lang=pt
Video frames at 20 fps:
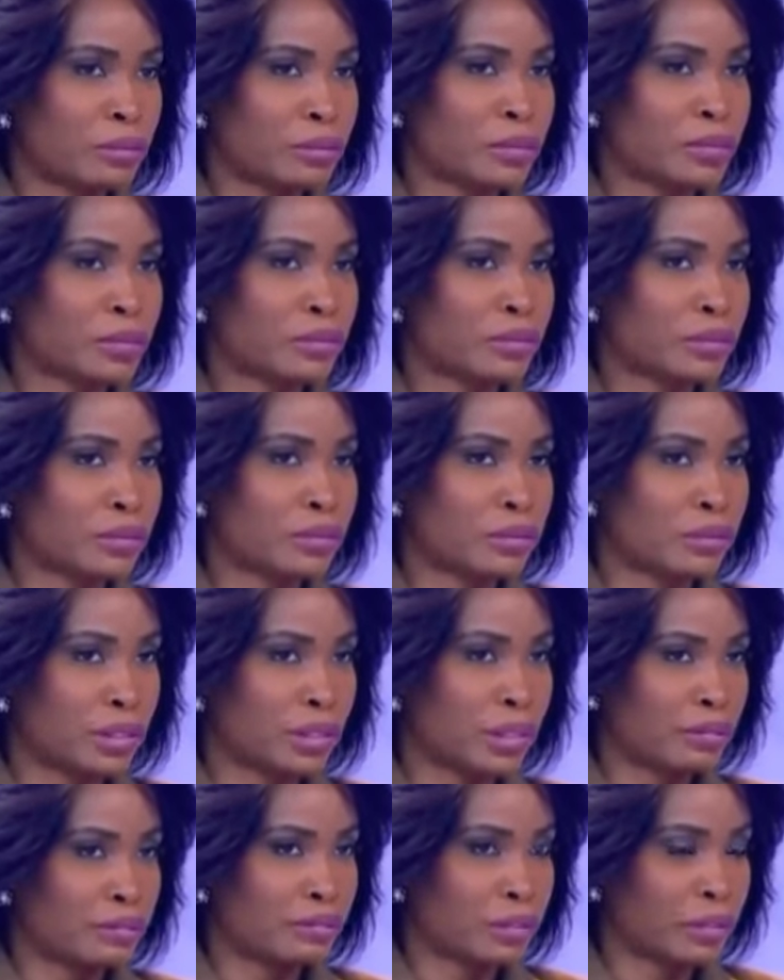que têm a
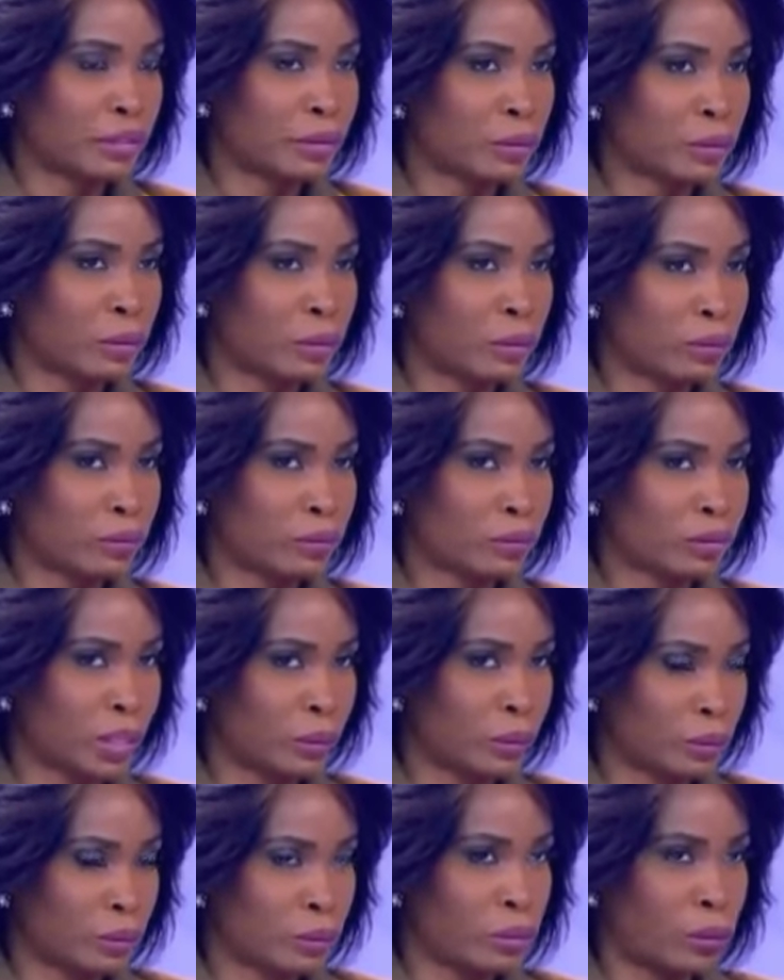ver com o estado de
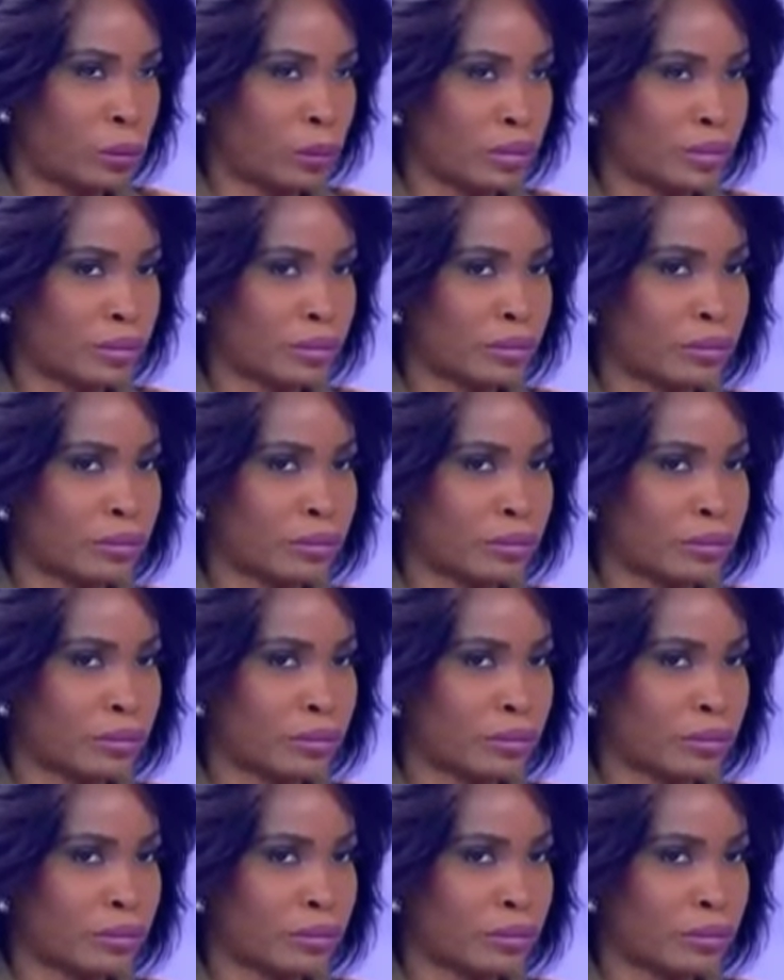coisas,